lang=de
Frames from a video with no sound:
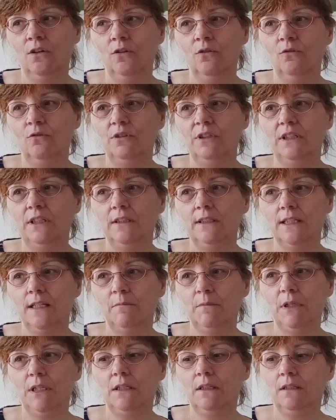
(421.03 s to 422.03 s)
und dir
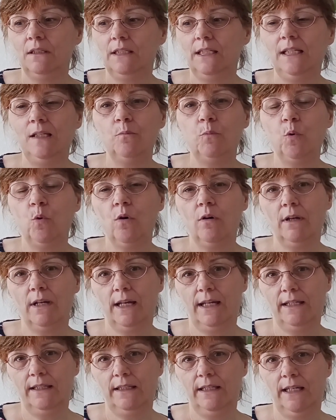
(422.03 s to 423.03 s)
damit die
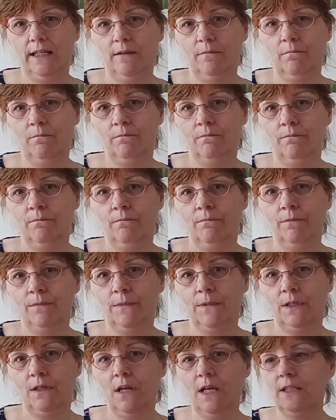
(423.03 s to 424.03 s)
Geborgenheit geben.
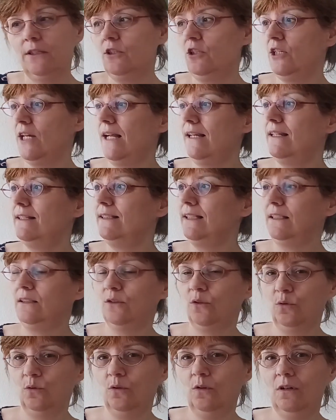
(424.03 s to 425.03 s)
Ne? Also ich halte es
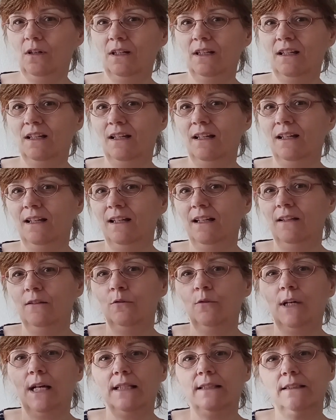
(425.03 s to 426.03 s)
jetzt hoch.
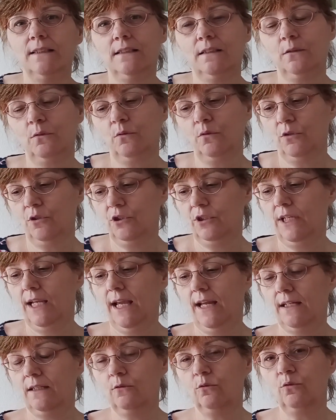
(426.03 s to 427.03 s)
Du kannst das natürlich die
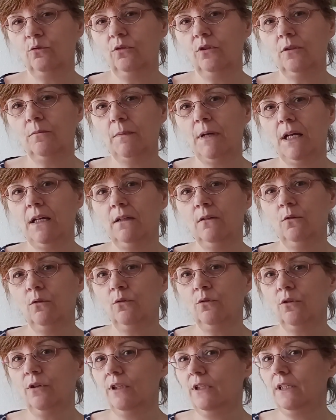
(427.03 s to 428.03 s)
Hand runter machen
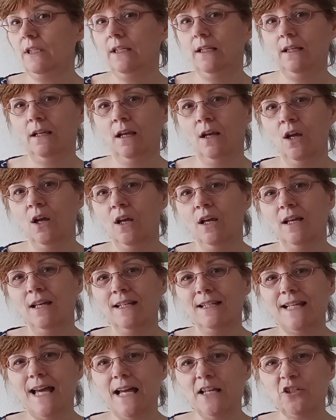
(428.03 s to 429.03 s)
oder in die
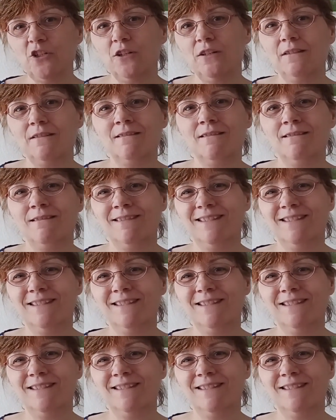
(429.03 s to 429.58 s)
Taschen,